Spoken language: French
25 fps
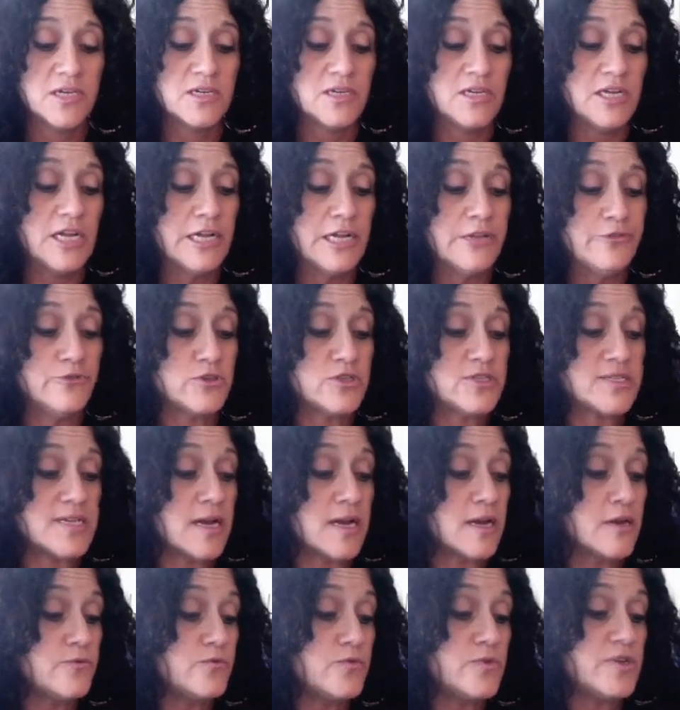elle ne
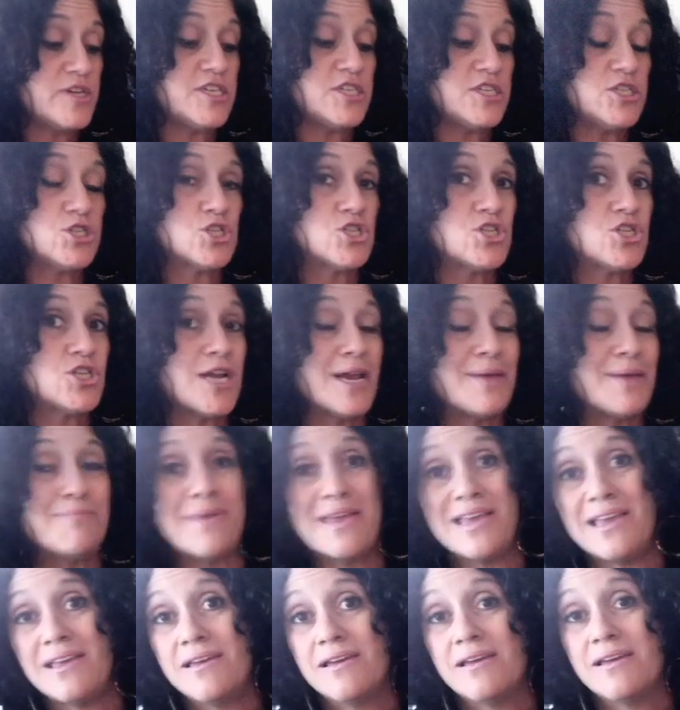s'ennuie
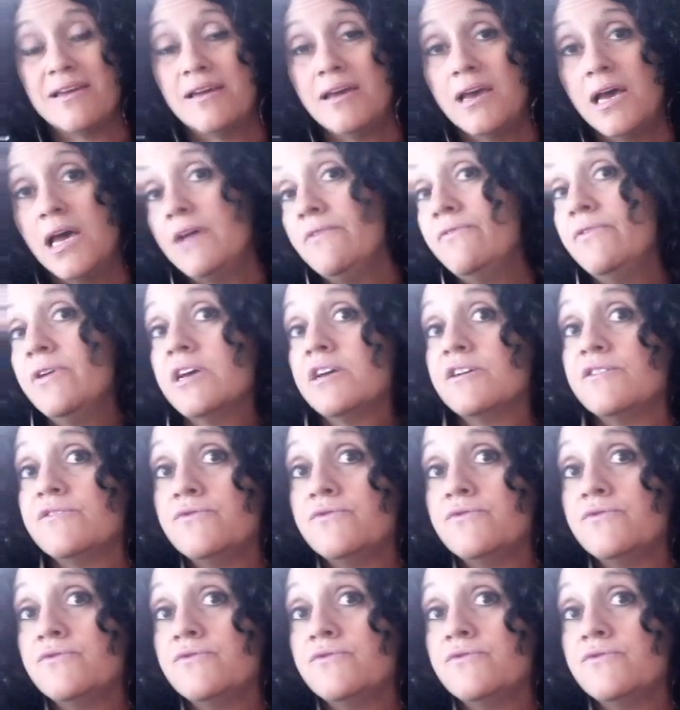jamais avec